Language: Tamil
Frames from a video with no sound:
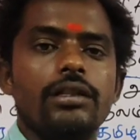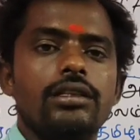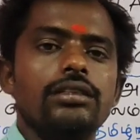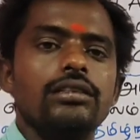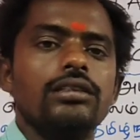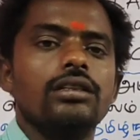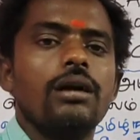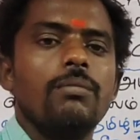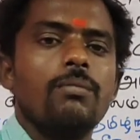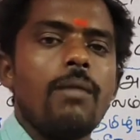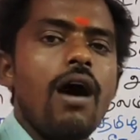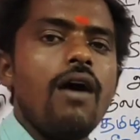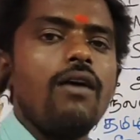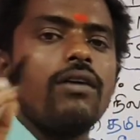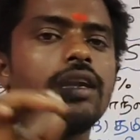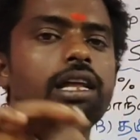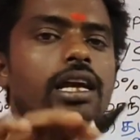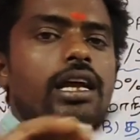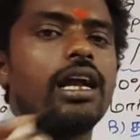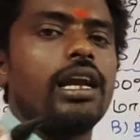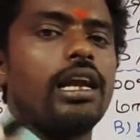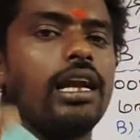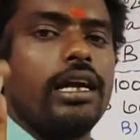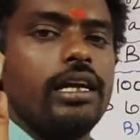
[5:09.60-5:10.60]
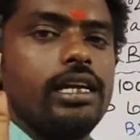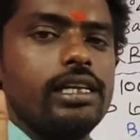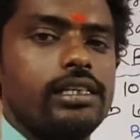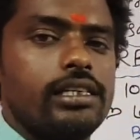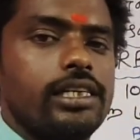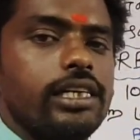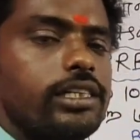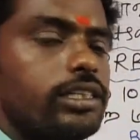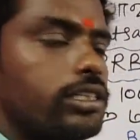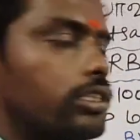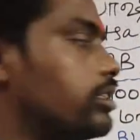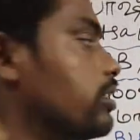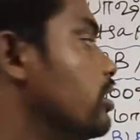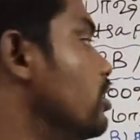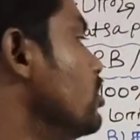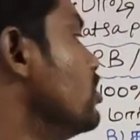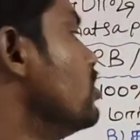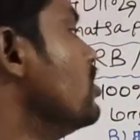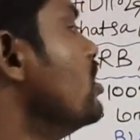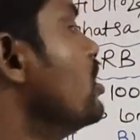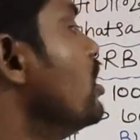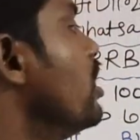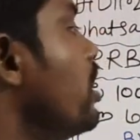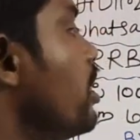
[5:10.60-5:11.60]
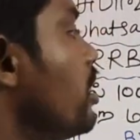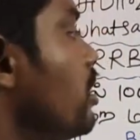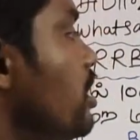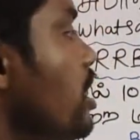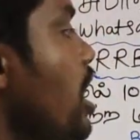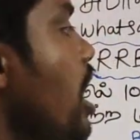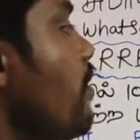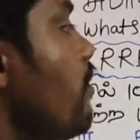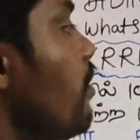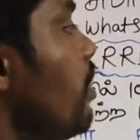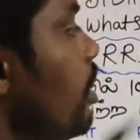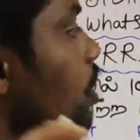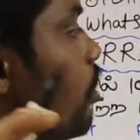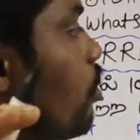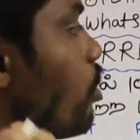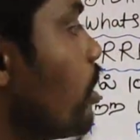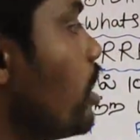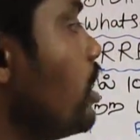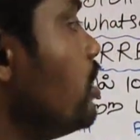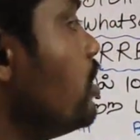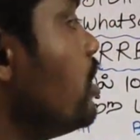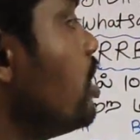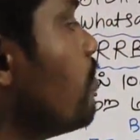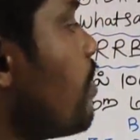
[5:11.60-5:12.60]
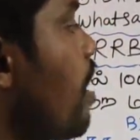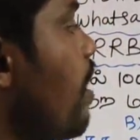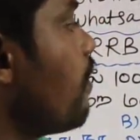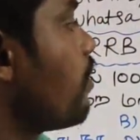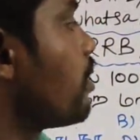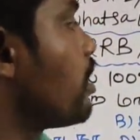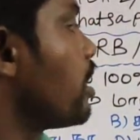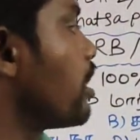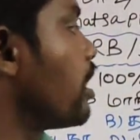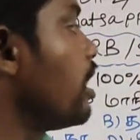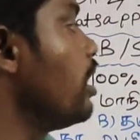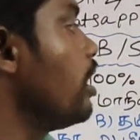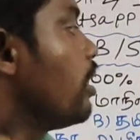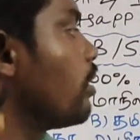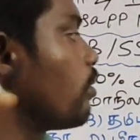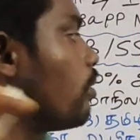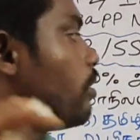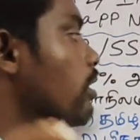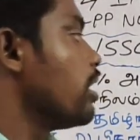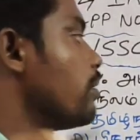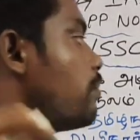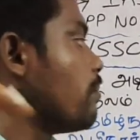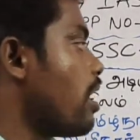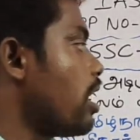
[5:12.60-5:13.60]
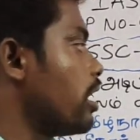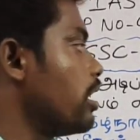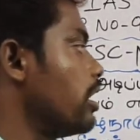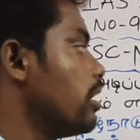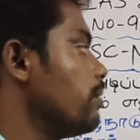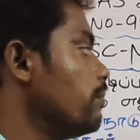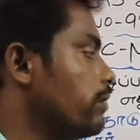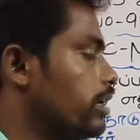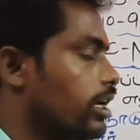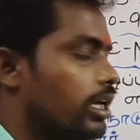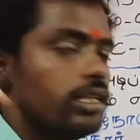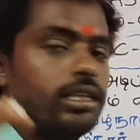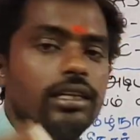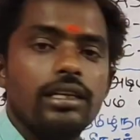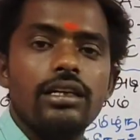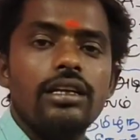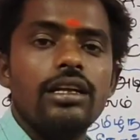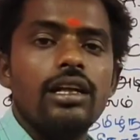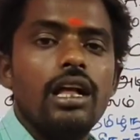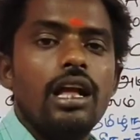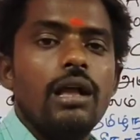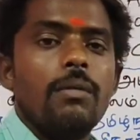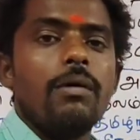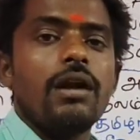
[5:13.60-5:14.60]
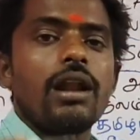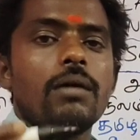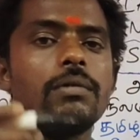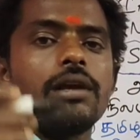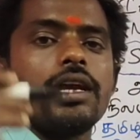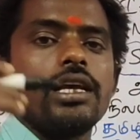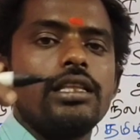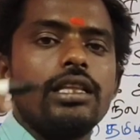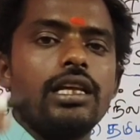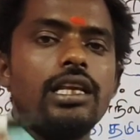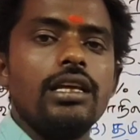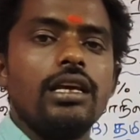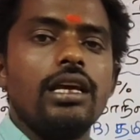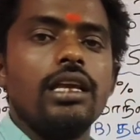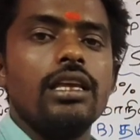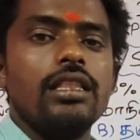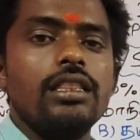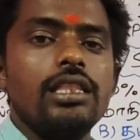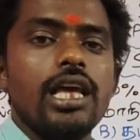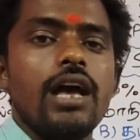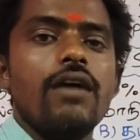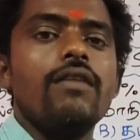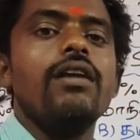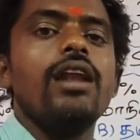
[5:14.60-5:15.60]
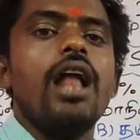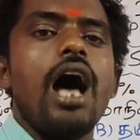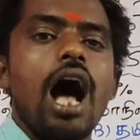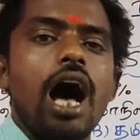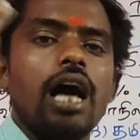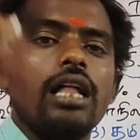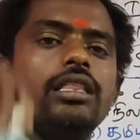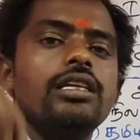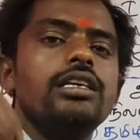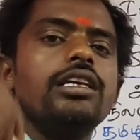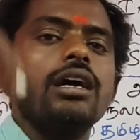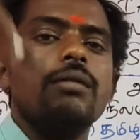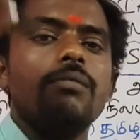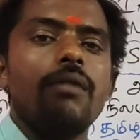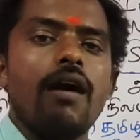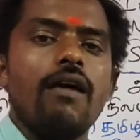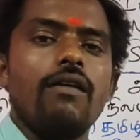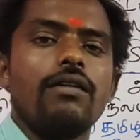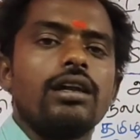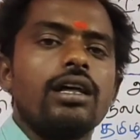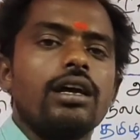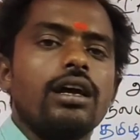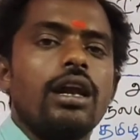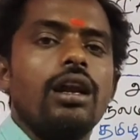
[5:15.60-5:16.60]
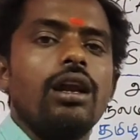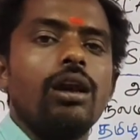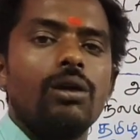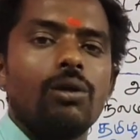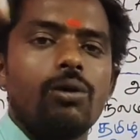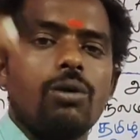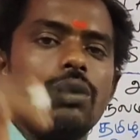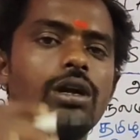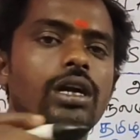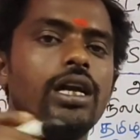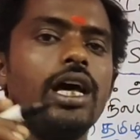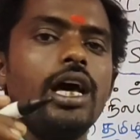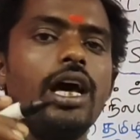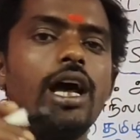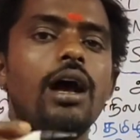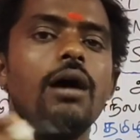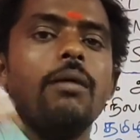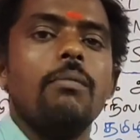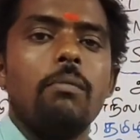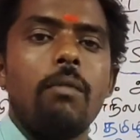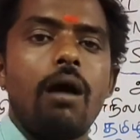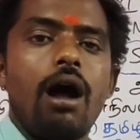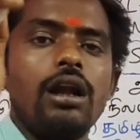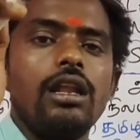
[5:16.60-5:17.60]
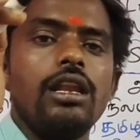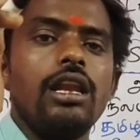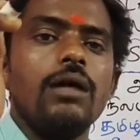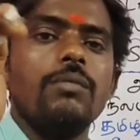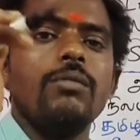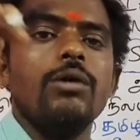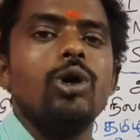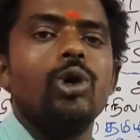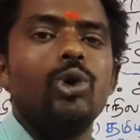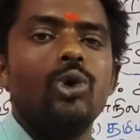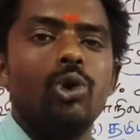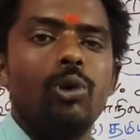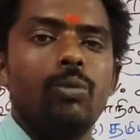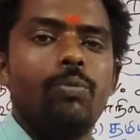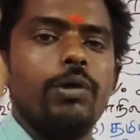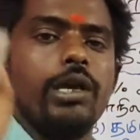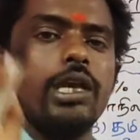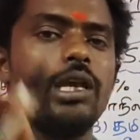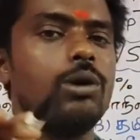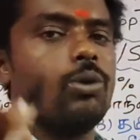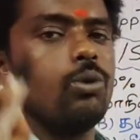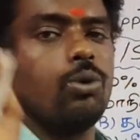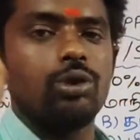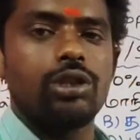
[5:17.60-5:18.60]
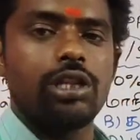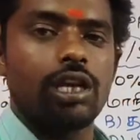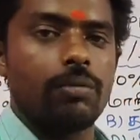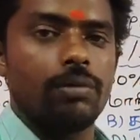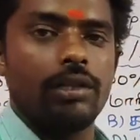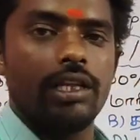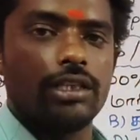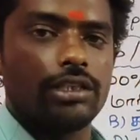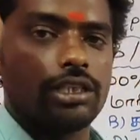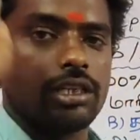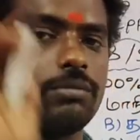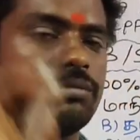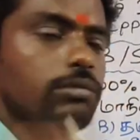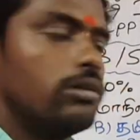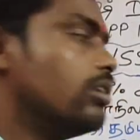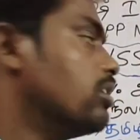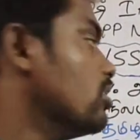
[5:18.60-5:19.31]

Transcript: எது மாவட்டங்கள் டிஸ்ட்ரிக்ஸ் இந்தியாவில் குறைந்த மாவட்டங்கள் கொண்ட மாநிலம் எது இப்போ நமக்கே தெரியும் இந்தியாவில் அதிக மாவட்டங்கள் கொண்ட மாநிலம் யூபி உத்தரப்பிரதேசம்